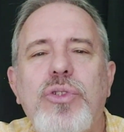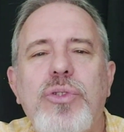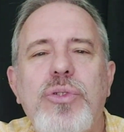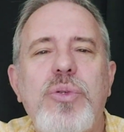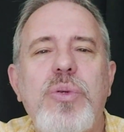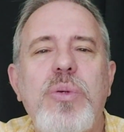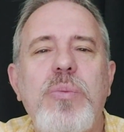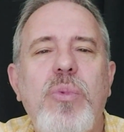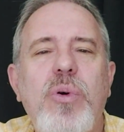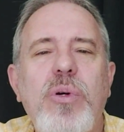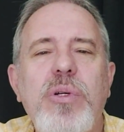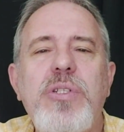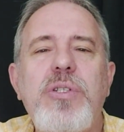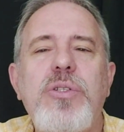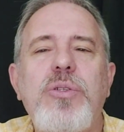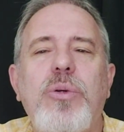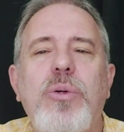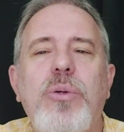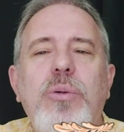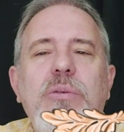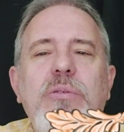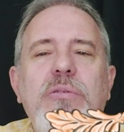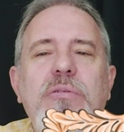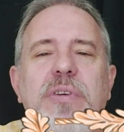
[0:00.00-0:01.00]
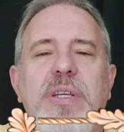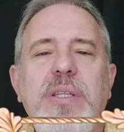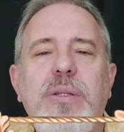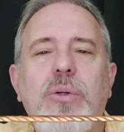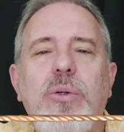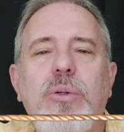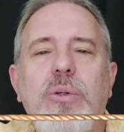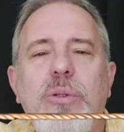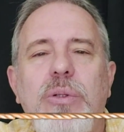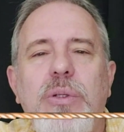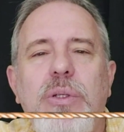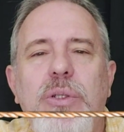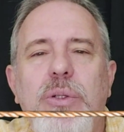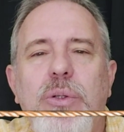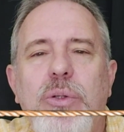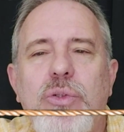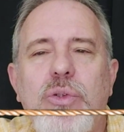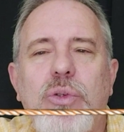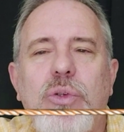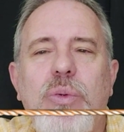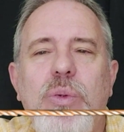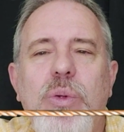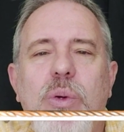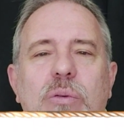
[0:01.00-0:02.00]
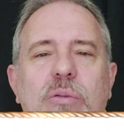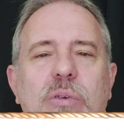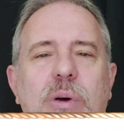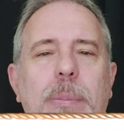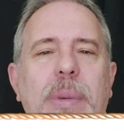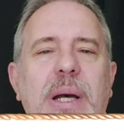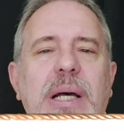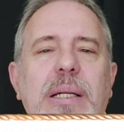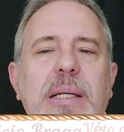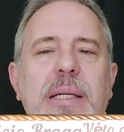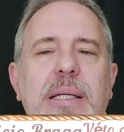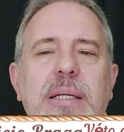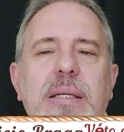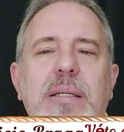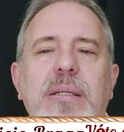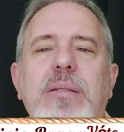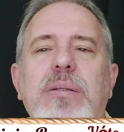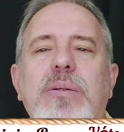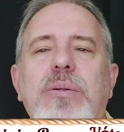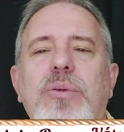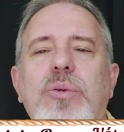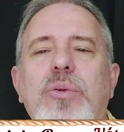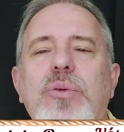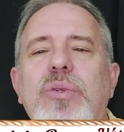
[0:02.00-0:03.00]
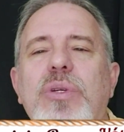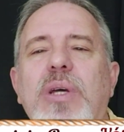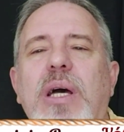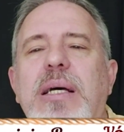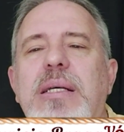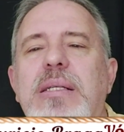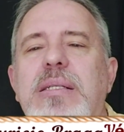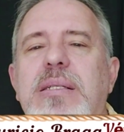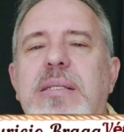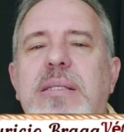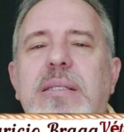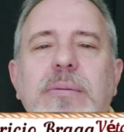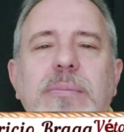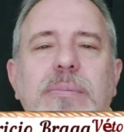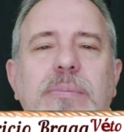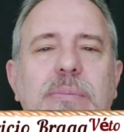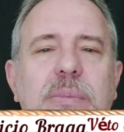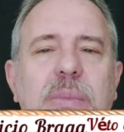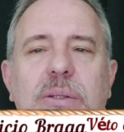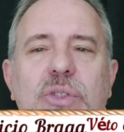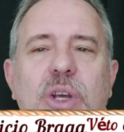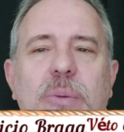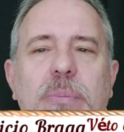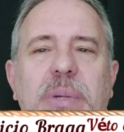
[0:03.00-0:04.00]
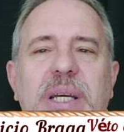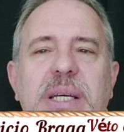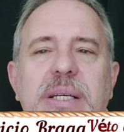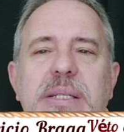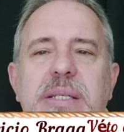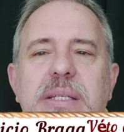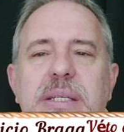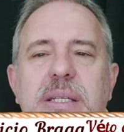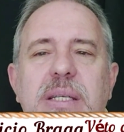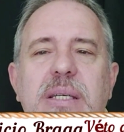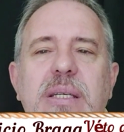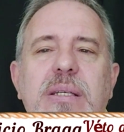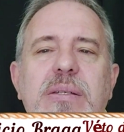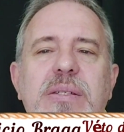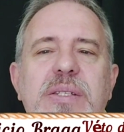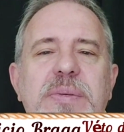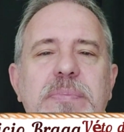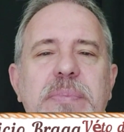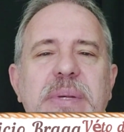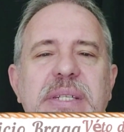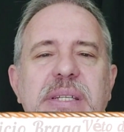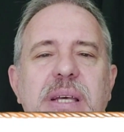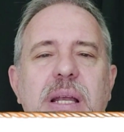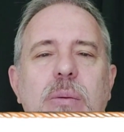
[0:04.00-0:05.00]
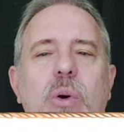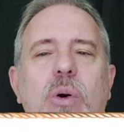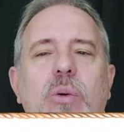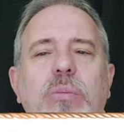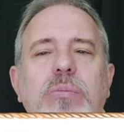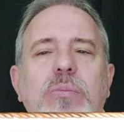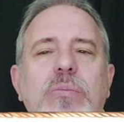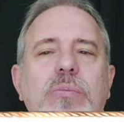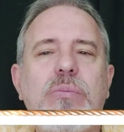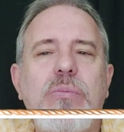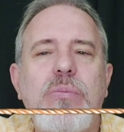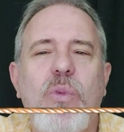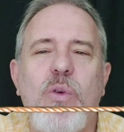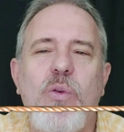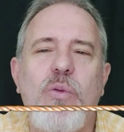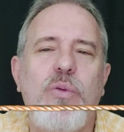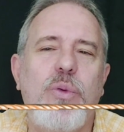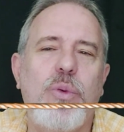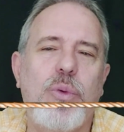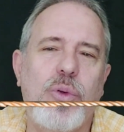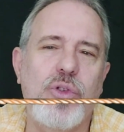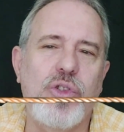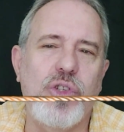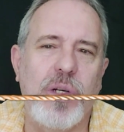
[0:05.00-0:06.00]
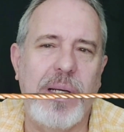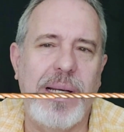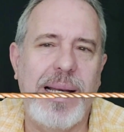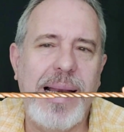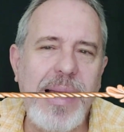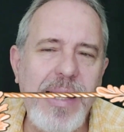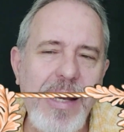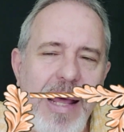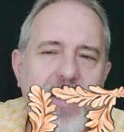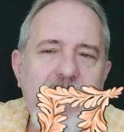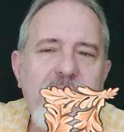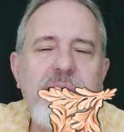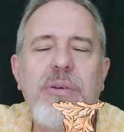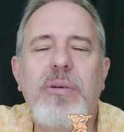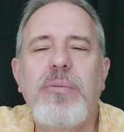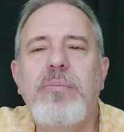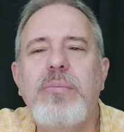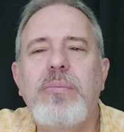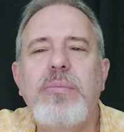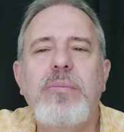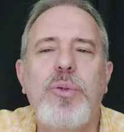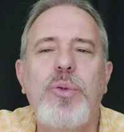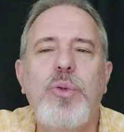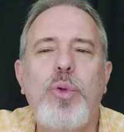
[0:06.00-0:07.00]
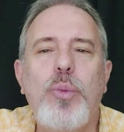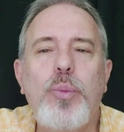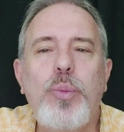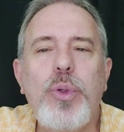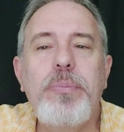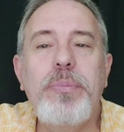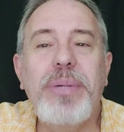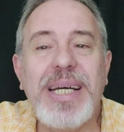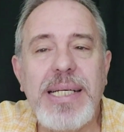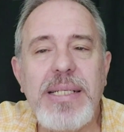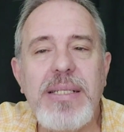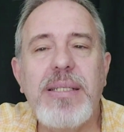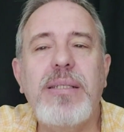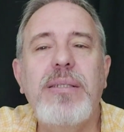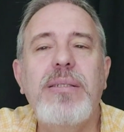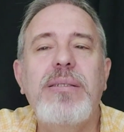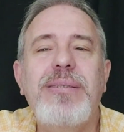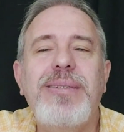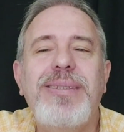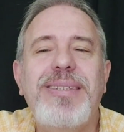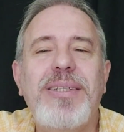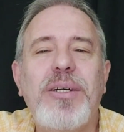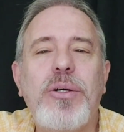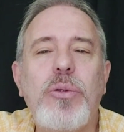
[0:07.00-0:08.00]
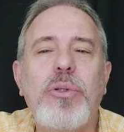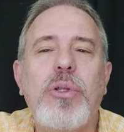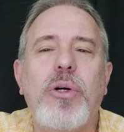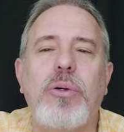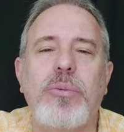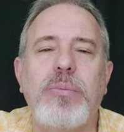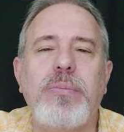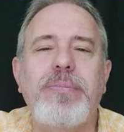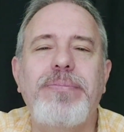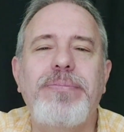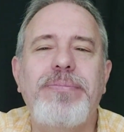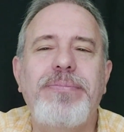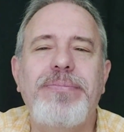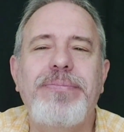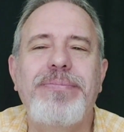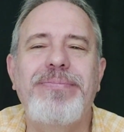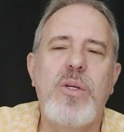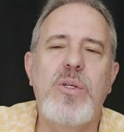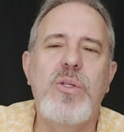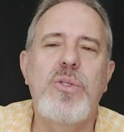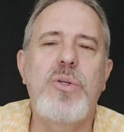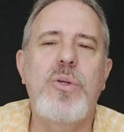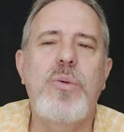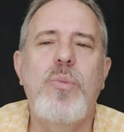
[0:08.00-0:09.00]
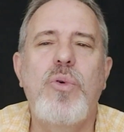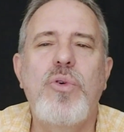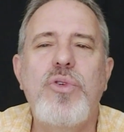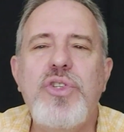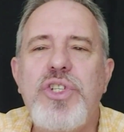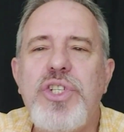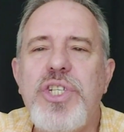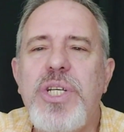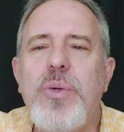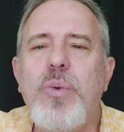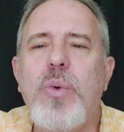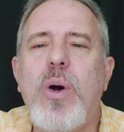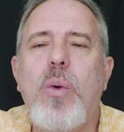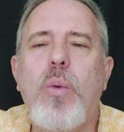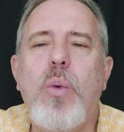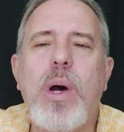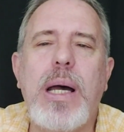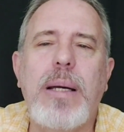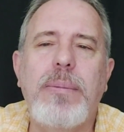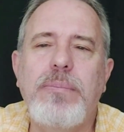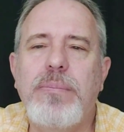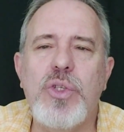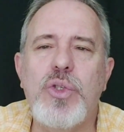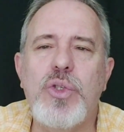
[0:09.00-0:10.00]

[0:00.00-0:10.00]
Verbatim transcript: je suis Mauricio Veto et aujourd'hui on va parler d'une race que j'apprécie spécialement vu que je l'élève depuis presque 30 ans. Ce mot Chihuahua,